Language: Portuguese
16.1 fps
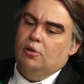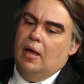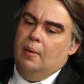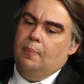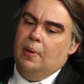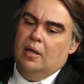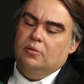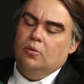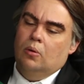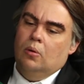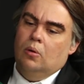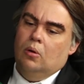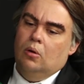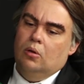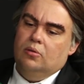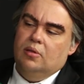isso aí parece que
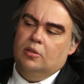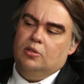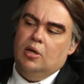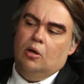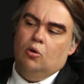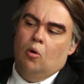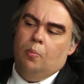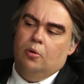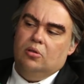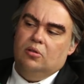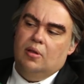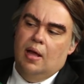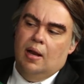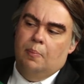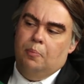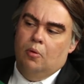o Santiago de
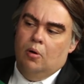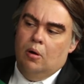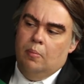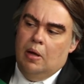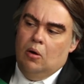Compostela, pô.